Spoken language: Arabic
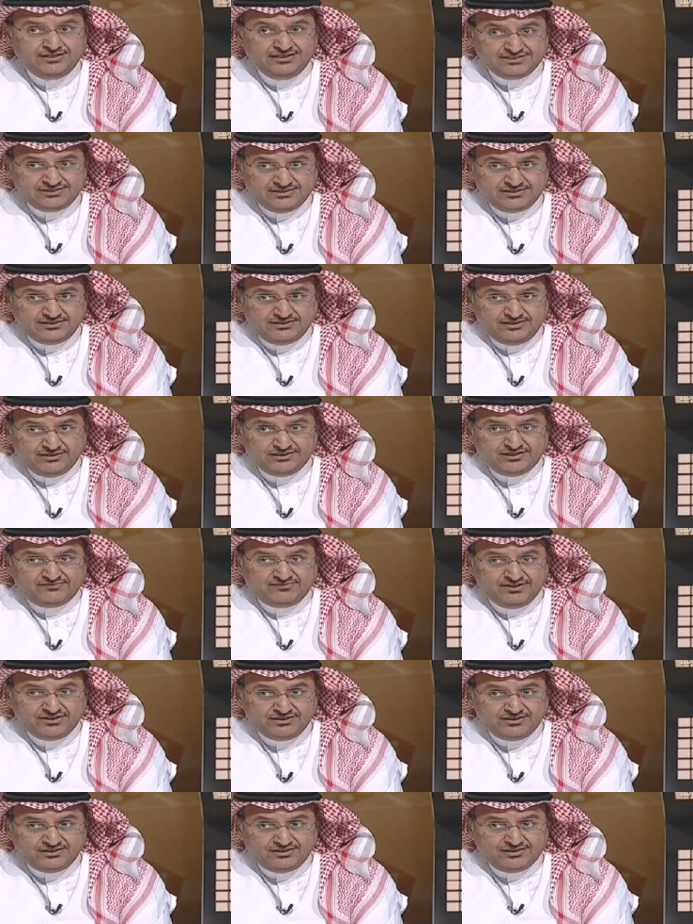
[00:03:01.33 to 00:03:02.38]
لجنة النظر
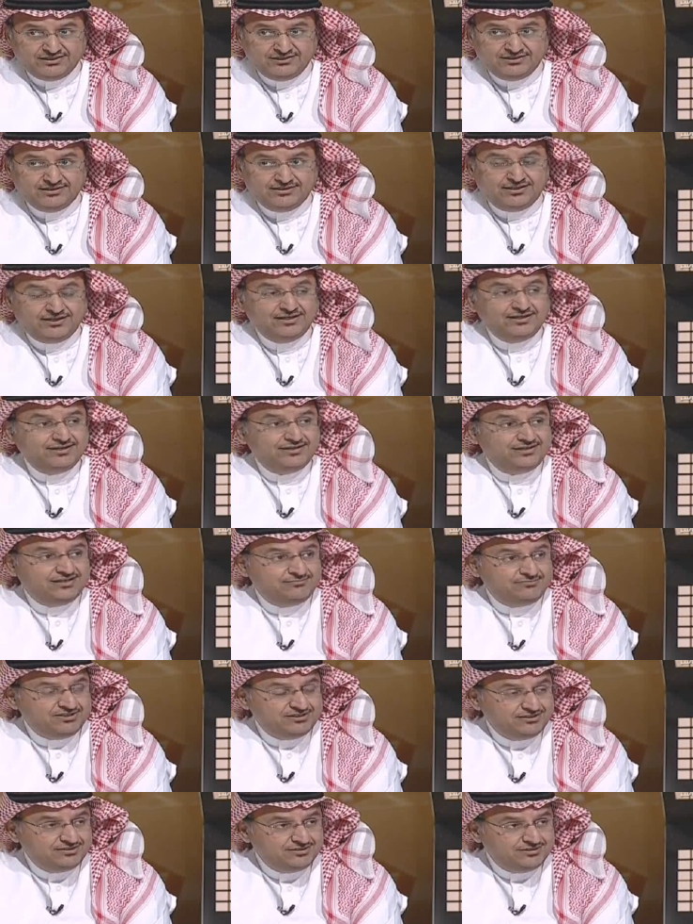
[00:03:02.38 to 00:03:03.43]
في هذه القضية على أنها
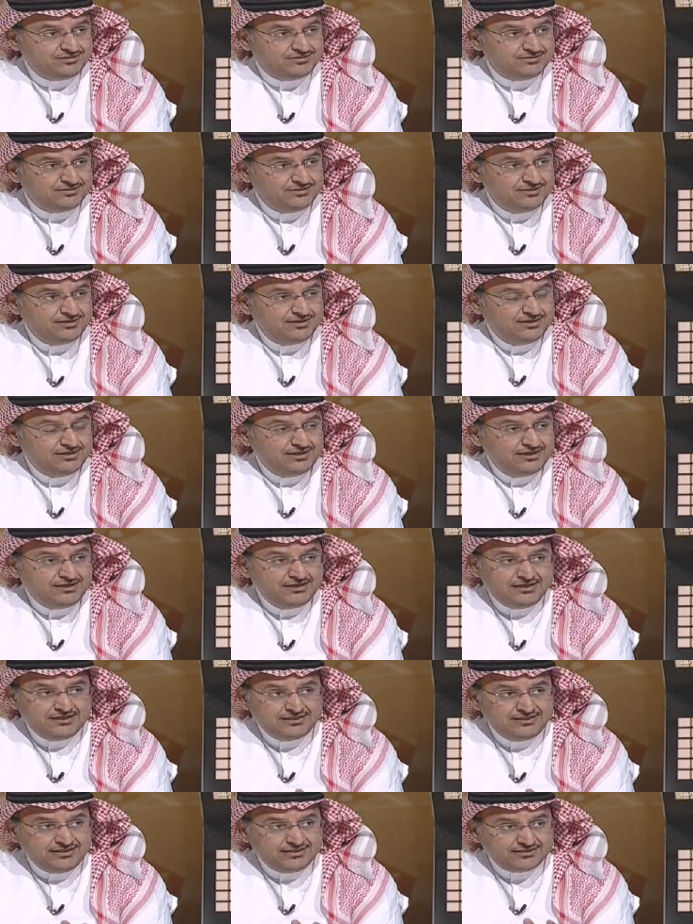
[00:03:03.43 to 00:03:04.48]
مددت
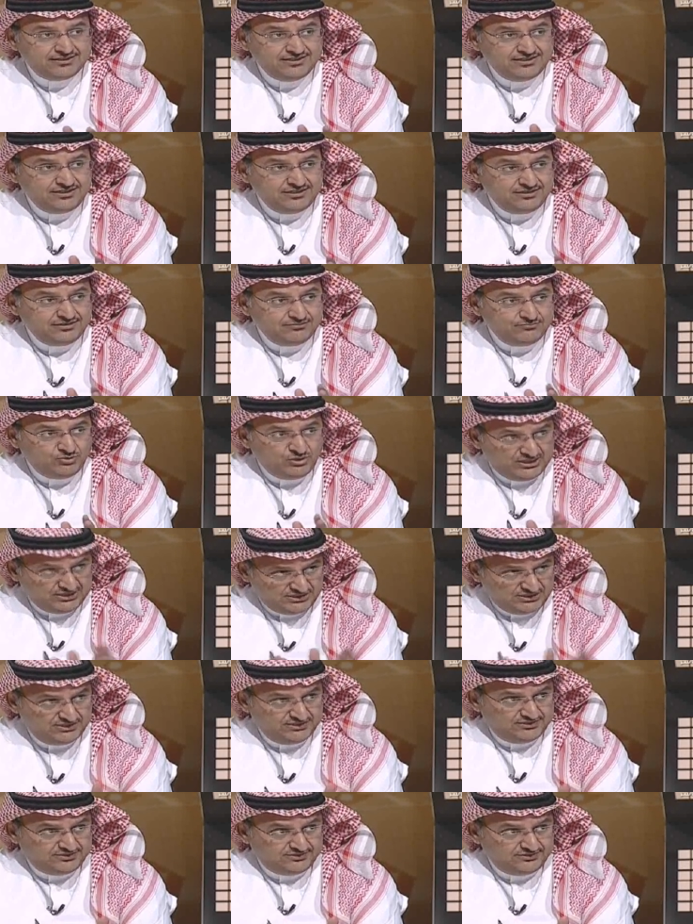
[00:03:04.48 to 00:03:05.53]
هذا يعطيني
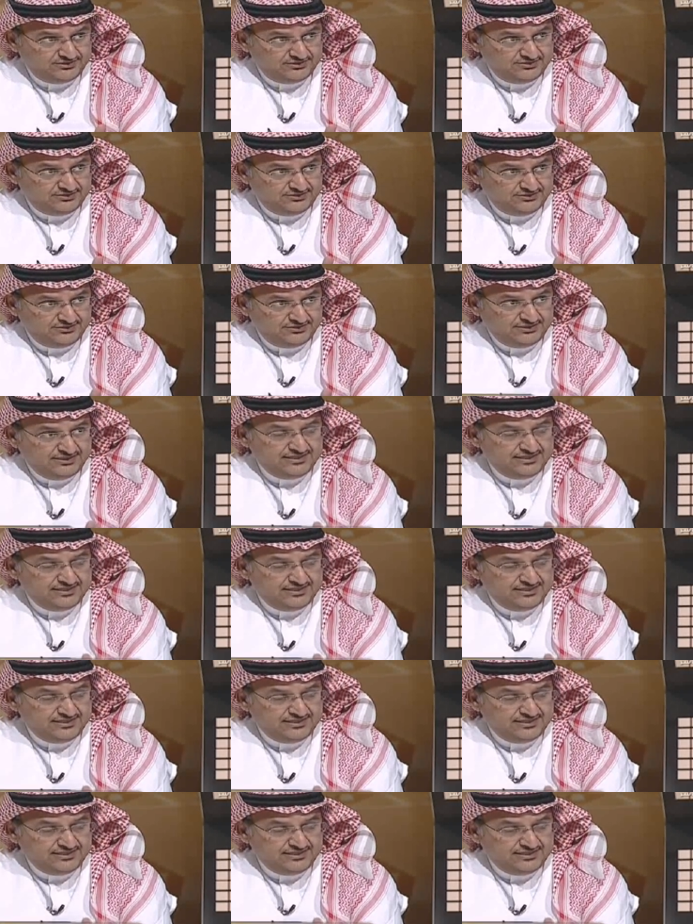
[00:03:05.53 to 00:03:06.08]
مؤشر مم.